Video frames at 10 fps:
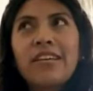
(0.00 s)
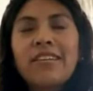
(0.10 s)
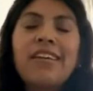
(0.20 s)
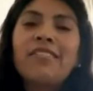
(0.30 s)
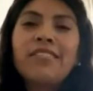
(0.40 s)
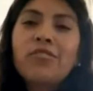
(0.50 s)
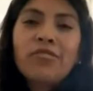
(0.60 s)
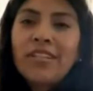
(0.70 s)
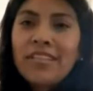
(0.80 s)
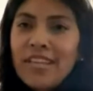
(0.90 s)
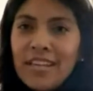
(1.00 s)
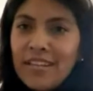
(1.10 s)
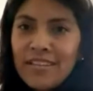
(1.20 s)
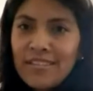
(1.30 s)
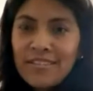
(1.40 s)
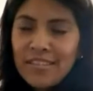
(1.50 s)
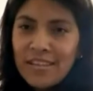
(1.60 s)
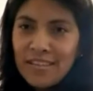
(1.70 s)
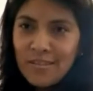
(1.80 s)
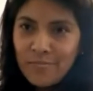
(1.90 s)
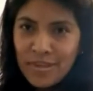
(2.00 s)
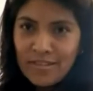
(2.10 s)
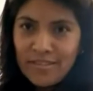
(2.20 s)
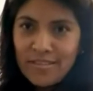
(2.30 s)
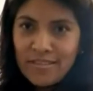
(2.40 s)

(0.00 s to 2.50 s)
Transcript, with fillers: que no sentía la necesidad del pan,